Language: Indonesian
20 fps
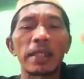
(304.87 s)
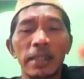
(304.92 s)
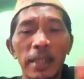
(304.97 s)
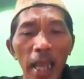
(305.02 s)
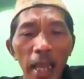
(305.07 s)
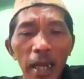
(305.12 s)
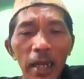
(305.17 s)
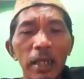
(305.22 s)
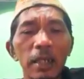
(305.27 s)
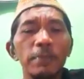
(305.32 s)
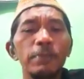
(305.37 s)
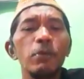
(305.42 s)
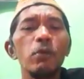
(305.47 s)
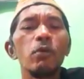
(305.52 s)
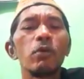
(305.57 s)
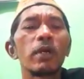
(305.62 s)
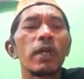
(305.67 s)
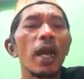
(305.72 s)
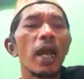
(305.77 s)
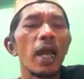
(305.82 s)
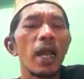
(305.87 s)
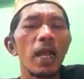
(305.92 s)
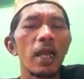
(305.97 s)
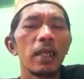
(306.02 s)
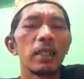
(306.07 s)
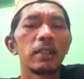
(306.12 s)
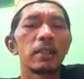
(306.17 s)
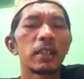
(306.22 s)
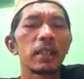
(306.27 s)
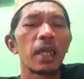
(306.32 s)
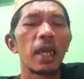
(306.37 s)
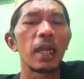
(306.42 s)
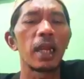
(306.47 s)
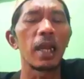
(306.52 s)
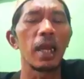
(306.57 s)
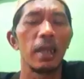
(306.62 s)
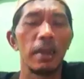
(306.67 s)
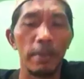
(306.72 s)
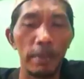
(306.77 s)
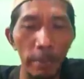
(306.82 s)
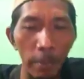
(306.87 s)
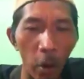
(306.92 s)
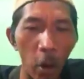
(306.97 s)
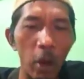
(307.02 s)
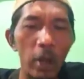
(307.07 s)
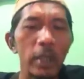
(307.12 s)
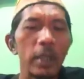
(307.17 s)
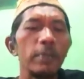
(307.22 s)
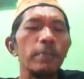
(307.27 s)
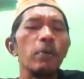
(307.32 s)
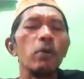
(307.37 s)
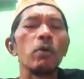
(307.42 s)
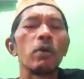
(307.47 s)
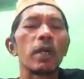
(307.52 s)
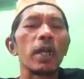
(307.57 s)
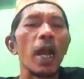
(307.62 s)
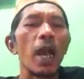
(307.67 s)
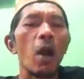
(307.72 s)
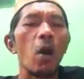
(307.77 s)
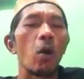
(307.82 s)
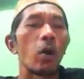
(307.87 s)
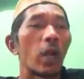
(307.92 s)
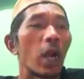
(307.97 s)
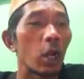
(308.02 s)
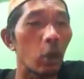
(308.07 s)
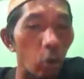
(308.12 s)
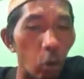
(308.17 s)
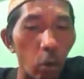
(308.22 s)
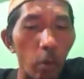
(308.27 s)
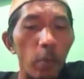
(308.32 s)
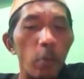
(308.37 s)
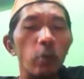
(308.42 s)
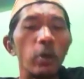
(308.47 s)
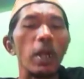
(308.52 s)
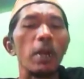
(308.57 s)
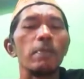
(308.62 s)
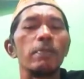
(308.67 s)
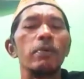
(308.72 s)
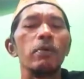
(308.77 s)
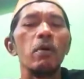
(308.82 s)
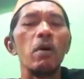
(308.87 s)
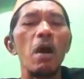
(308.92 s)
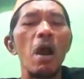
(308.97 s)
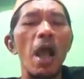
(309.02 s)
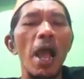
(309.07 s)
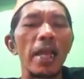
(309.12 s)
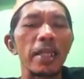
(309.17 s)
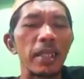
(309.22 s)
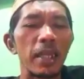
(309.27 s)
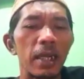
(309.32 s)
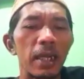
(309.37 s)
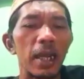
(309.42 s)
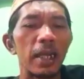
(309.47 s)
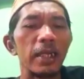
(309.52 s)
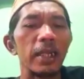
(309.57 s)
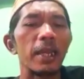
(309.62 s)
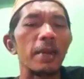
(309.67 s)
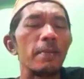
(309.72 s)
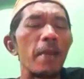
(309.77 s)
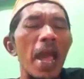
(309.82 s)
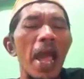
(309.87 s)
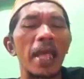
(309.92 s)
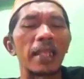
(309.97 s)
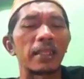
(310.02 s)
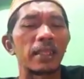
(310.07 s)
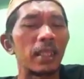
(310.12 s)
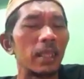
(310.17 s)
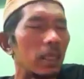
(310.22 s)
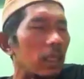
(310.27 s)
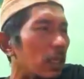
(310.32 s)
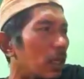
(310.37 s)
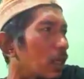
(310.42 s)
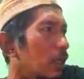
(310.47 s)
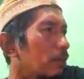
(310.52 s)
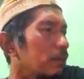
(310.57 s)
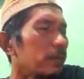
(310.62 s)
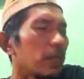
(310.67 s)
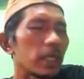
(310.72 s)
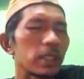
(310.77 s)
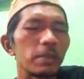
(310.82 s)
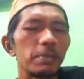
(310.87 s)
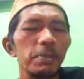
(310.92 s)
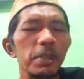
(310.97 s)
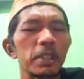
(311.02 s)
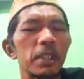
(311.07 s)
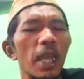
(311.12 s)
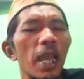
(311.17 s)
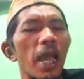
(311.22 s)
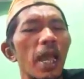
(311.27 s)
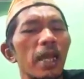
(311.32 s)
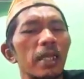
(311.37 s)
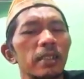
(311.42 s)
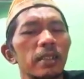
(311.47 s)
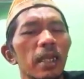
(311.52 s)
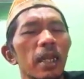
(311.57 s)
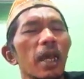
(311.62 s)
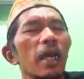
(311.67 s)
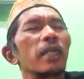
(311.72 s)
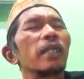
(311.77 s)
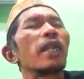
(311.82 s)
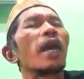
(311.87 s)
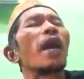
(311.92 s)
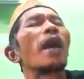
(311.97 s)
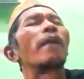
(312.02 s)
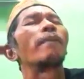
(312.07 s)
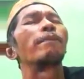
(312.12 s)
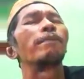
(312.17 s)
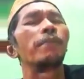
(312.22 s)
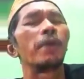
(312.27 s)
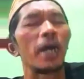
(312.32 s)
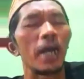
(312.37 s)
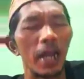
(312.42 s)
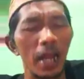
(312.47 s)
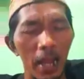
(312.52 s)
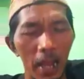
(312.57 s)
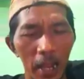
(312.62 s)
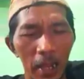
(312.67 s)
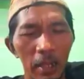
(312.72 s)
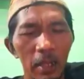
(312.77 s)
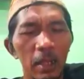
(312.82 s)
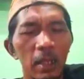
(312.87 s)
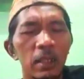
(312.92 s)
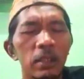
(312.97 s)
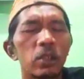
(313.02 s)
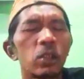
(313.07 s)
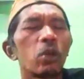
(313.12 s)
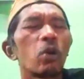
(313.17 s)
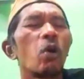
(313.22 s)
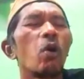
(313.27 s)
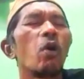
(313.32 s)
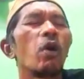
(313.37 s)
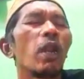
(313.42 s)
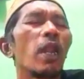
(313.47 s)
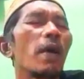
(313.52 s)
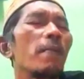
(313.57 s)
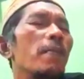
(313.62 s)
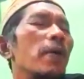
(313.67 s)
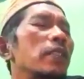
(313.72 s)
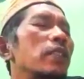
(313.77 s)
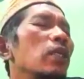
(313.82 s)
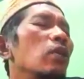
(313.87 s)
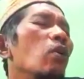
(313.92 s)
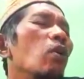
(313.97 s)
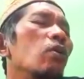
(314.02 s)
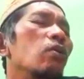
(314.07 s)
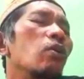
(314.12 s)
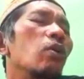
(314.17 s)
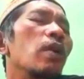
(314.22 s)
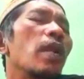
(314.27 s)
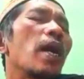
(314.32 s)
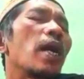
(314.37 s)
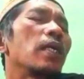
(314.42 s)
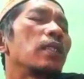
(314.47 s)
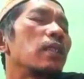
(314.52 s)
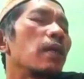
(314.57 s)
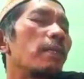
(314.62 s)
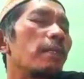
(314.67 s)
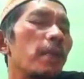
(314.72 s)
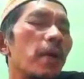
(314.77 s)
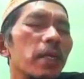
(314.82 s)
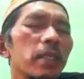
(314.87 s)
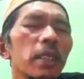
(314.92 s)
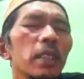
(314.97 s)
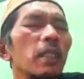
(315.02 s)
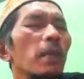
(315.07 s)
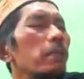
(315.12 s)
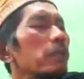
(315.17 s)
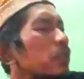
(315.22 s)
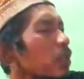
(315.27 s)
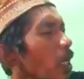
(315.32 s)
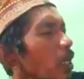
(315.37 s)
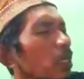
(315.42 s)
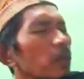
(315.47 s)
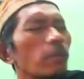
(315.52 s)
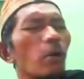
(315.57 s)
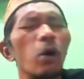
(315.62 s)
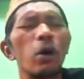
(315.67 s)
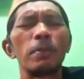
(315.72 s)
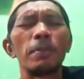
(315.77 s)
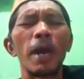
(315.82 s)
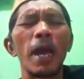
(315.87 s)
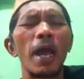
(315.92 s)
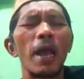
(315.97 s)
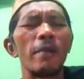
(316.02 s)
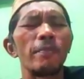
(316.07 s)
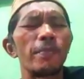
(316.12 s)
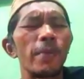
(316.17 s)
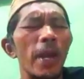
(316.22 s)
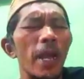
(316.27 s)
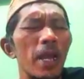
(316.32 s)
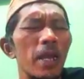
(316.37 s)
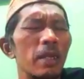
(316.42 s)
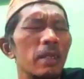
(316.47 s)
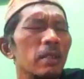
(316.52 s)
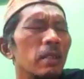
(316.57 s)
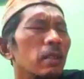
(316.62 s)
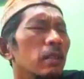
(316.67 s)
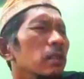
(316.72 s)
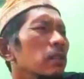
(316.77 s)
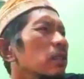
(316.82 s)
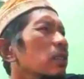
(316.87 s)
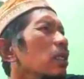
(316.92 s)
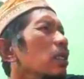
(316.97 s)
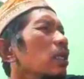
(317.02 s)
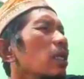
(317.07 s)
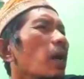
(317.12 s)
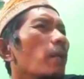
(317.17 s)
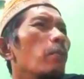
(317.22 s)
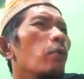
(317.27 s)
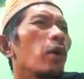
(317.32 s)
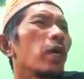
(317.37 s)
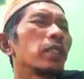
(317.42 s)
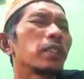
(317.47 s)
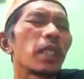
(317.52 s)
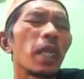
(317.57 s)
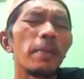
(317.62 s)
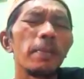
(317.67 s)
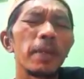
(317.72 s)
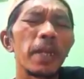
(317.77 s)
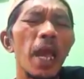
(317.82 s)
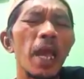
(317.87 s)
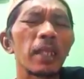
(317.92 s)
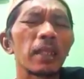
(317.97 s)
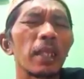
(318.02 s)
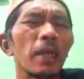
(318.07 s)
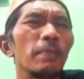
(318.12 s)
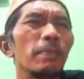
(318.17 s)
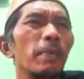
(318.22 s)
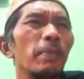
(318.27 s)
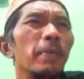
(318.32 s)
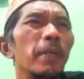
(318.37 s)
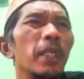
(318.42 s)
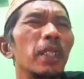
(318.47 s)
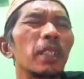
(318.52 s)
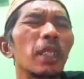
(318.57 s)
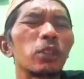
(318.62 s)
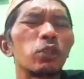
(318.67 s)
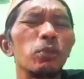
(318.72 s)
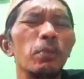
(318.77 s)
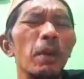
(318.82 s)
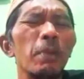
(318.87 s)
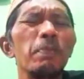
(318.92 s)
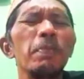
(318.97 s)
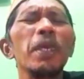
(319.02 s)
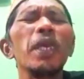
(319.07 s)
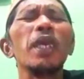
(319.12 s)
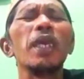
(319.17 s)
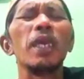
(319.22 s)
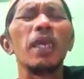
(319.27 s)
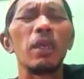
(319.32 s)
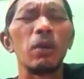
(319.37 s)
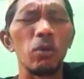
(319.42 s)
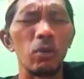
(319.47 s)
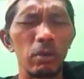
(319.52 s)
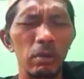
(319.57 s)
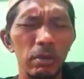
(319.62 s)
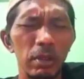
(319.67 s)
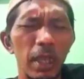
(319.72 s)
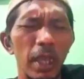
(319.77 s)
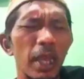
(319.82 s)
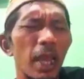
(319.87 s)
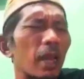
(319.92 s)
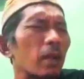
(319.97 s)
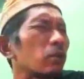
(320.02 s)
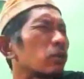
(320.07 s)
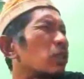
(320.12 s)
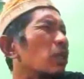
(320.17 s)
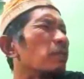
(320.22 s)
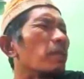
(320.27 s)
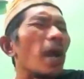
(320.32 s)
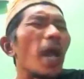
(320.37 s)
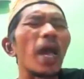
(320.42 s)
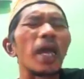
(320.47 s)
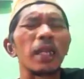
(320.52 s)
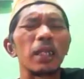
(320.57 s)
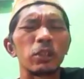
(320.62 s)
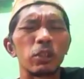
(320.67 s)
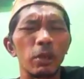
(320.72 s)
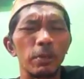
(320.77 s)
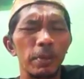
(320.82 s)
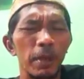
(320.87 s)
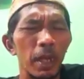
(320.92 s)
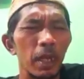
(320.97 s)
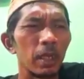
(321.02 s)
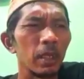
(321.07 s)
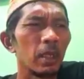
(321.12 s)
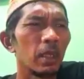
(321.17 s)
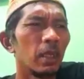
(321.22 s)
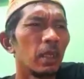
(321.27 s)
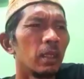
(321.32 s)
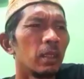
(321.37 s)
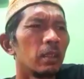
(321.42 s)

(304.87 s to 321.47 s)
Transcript: pasar dibuka sekarang kan mall dibuka orang kerumunan banyak nggak ada yang mati biasa-biasa aja lah kenapa sekolah masih lockdown aja pak ya tapi saya hanya mohon maaf pak Iya, bukan saya menantang pemerintah, cuman bingung saya harus gimana coba.